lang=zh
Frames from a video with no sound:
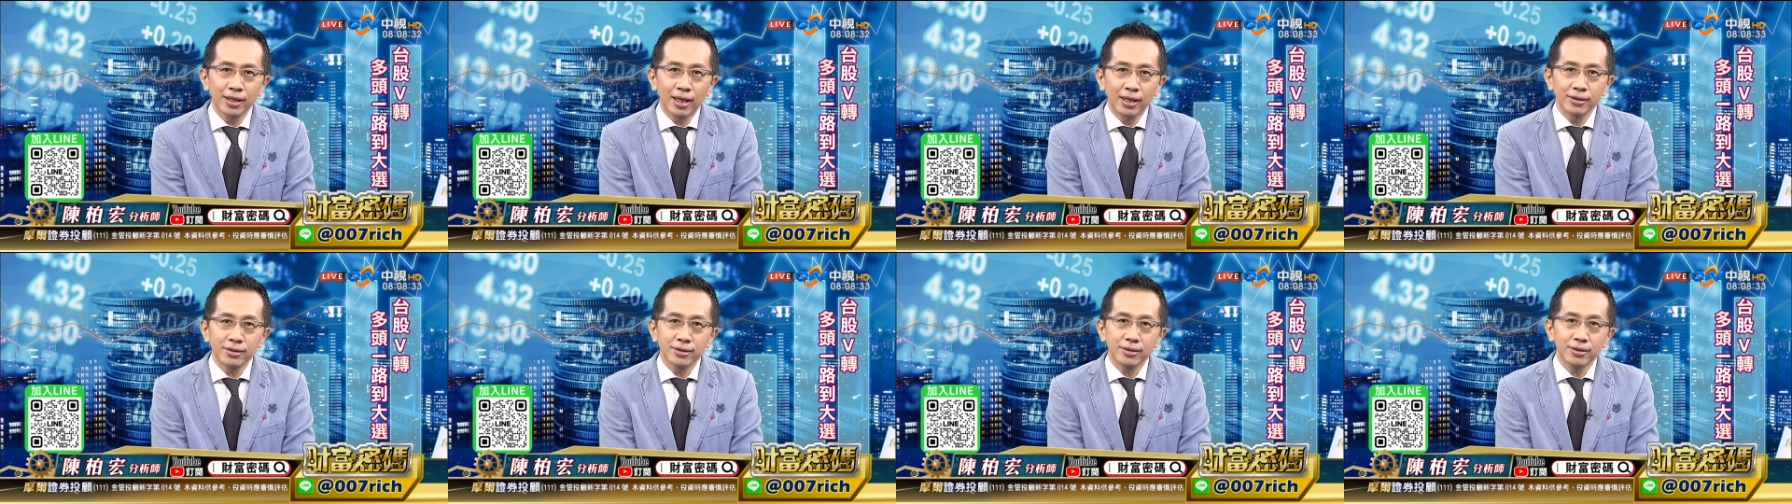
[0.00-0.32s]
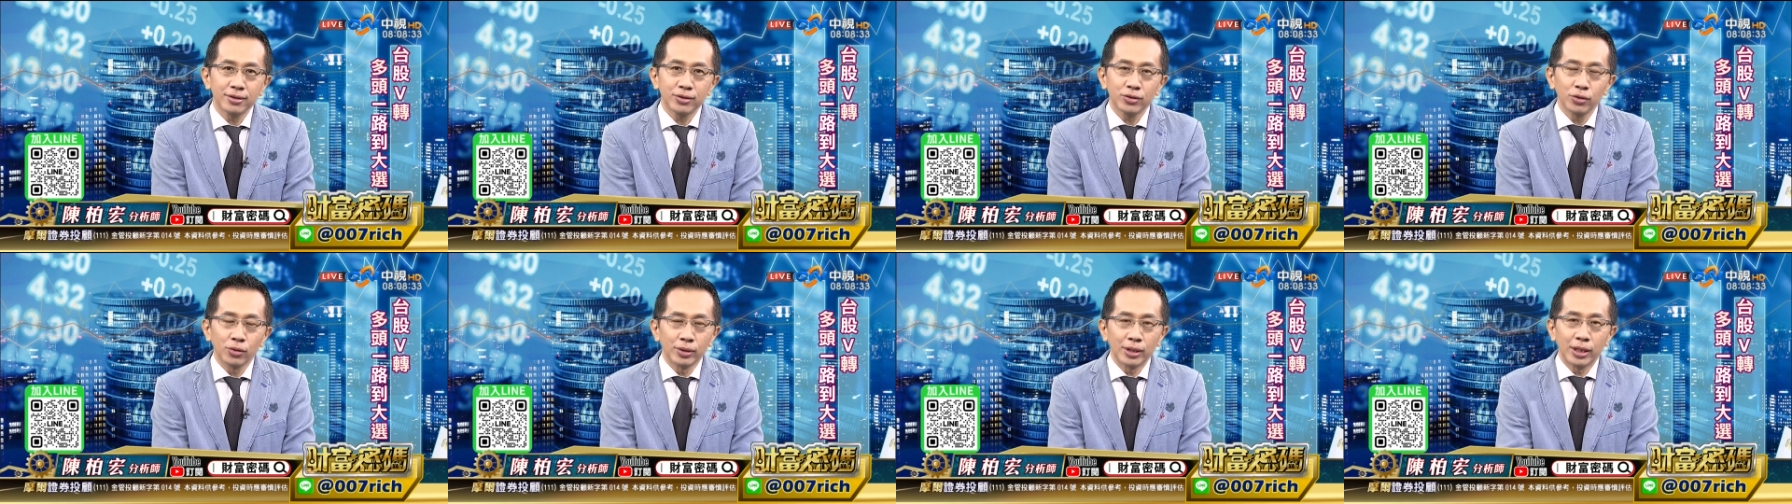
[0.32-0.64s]
那
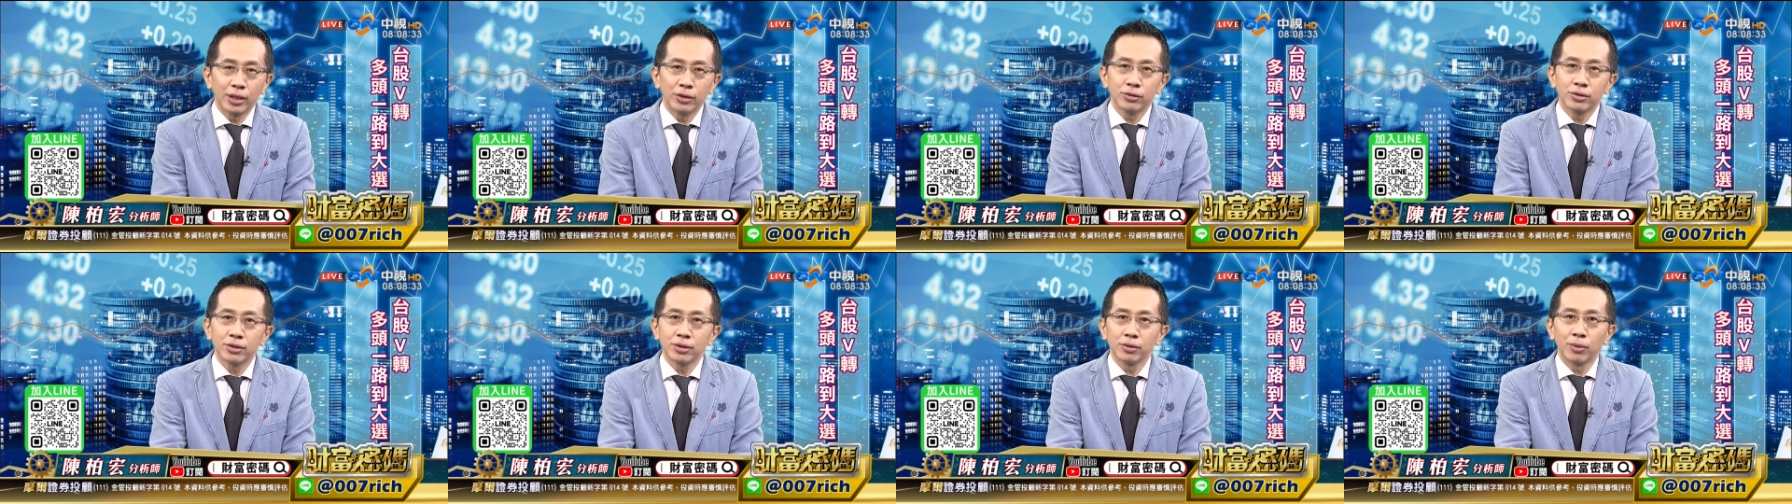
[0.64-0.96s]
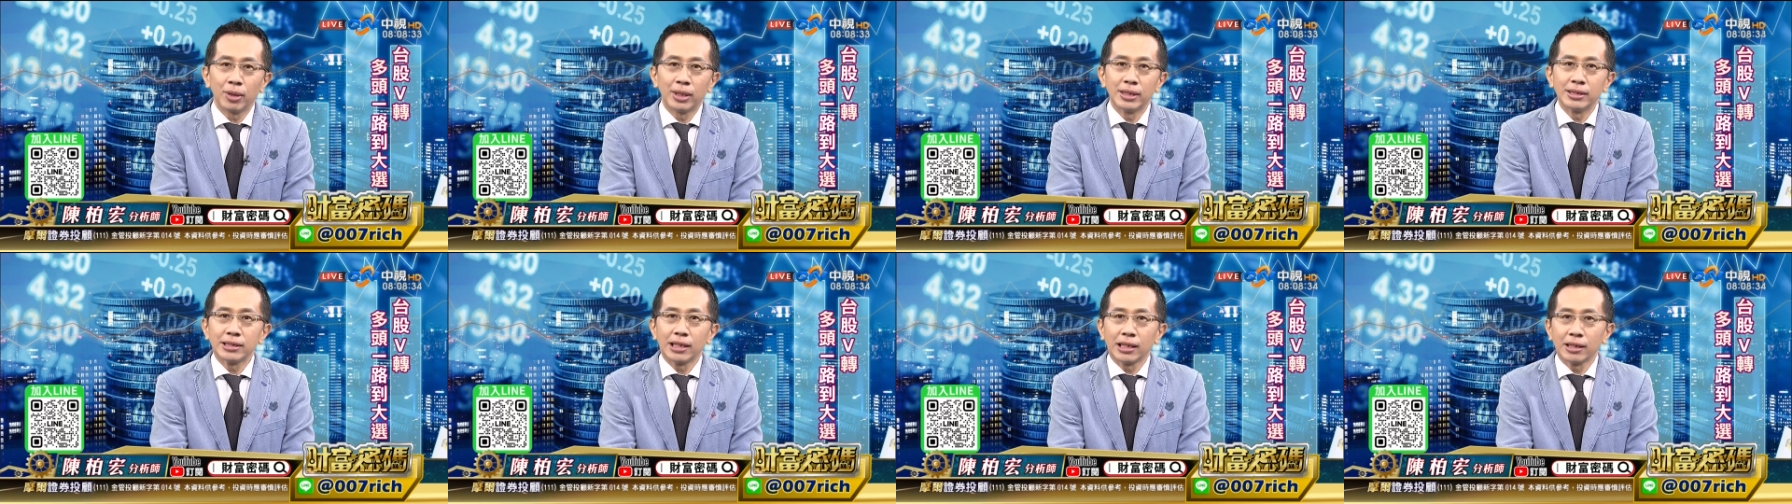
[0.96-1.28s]
重点就是
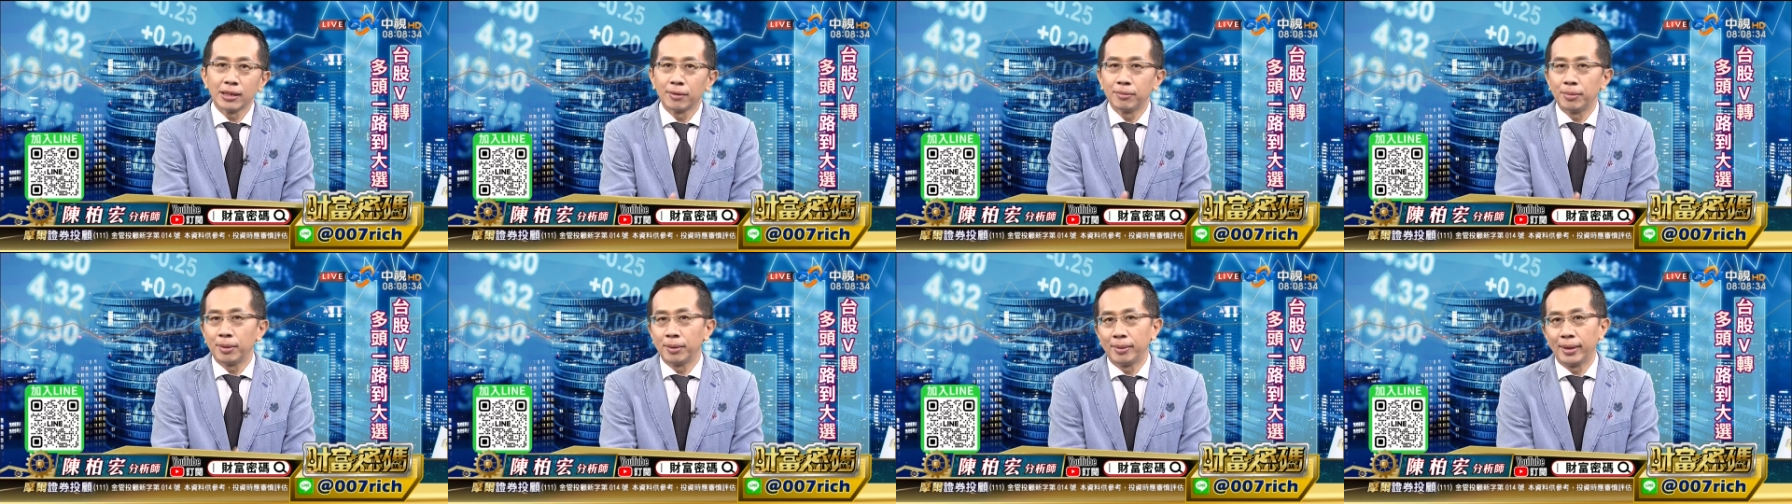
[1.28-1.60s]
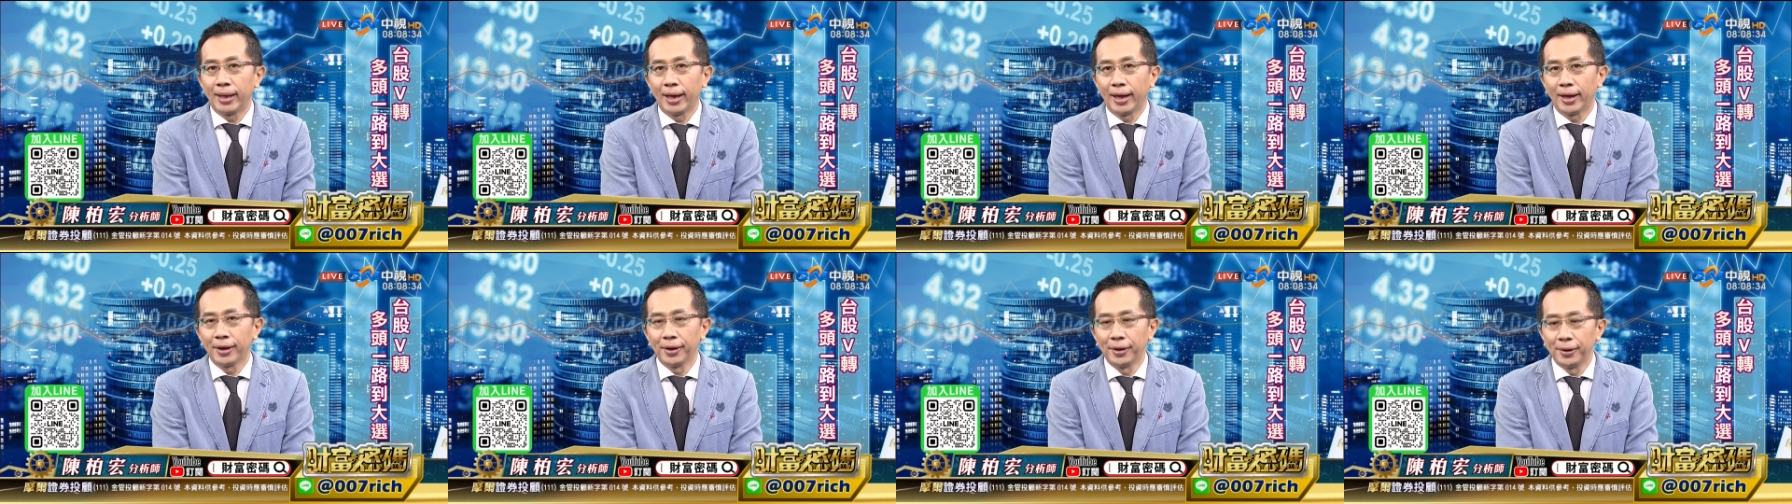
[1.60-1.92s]
晚上的
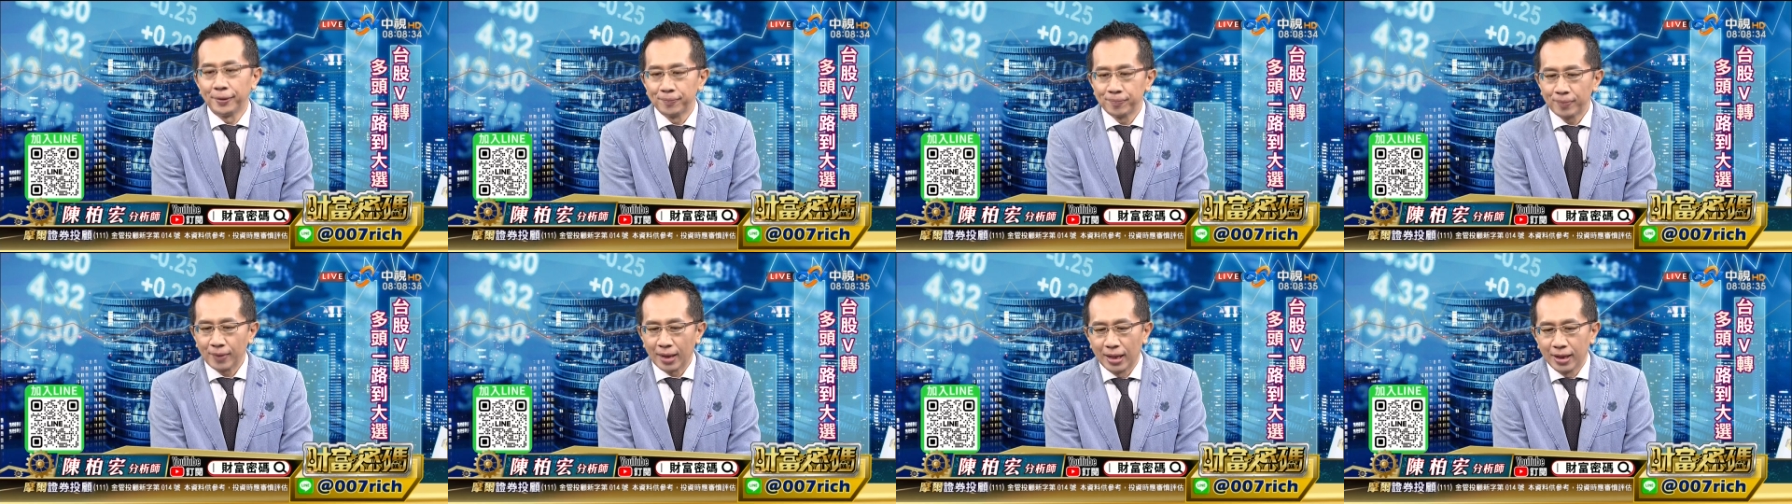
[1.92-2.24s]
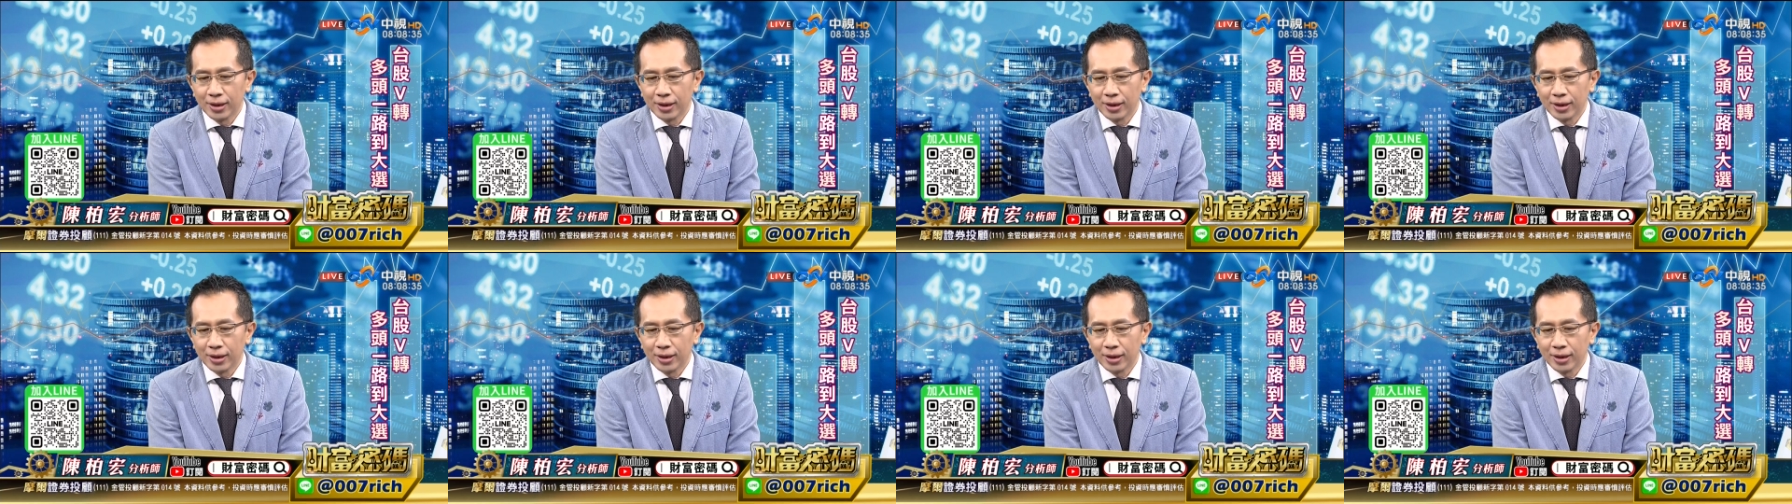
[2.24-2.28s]
PPI 了哈。